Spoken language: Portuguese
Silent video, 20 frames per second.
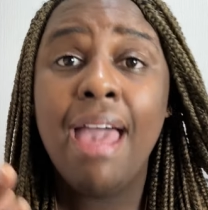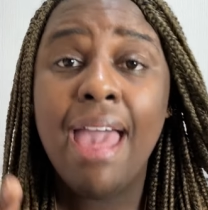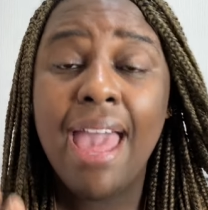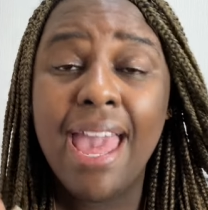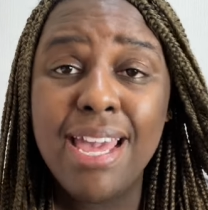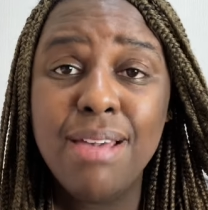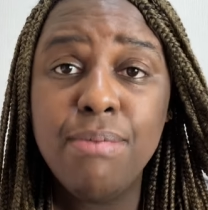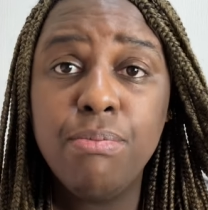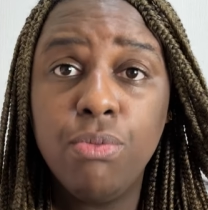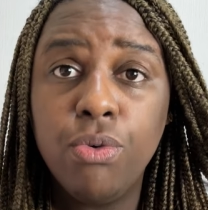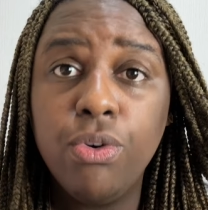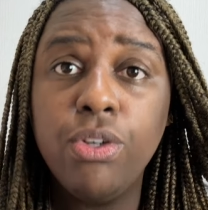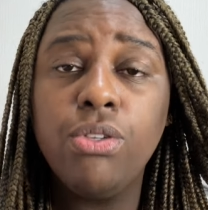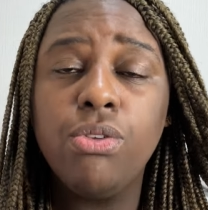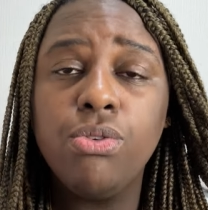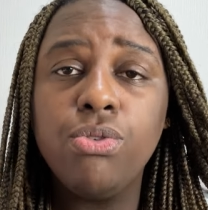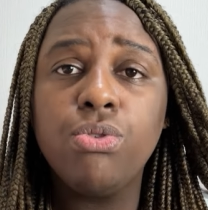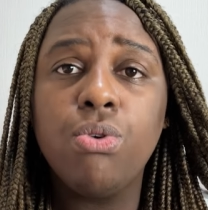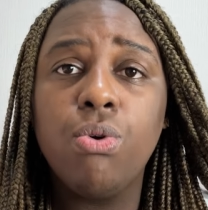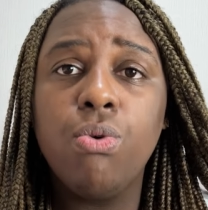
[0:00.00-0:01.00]
Em
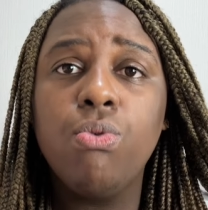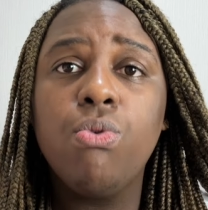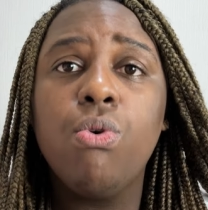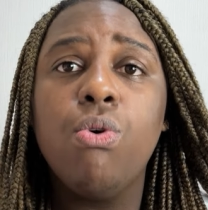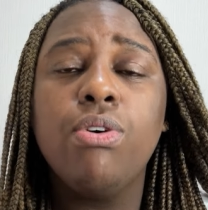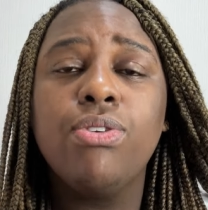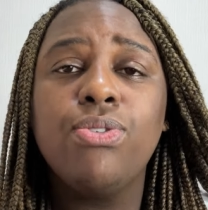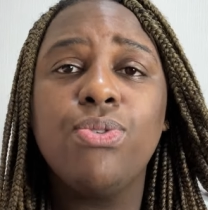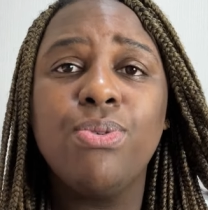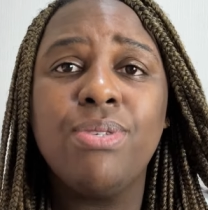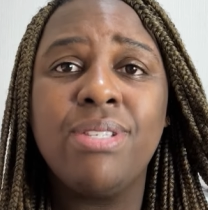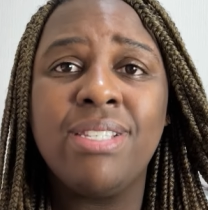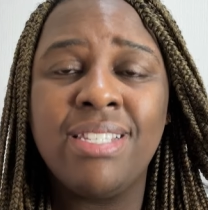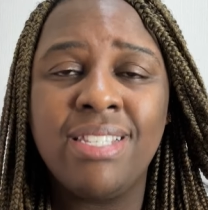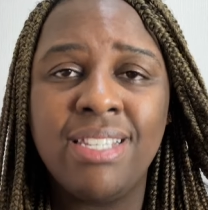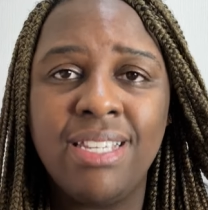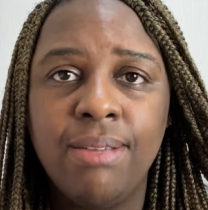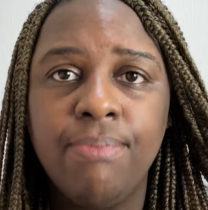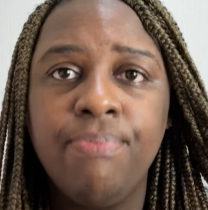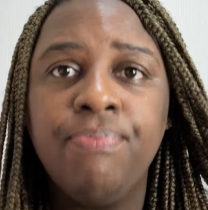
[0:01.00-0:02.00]
muitos concursos,
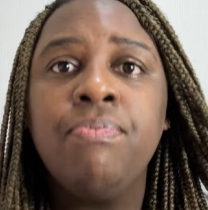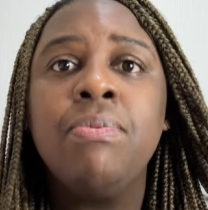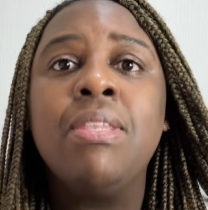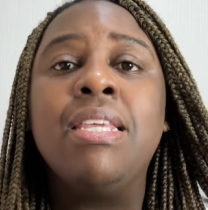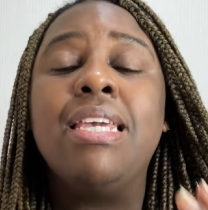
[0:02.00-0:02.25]
sim.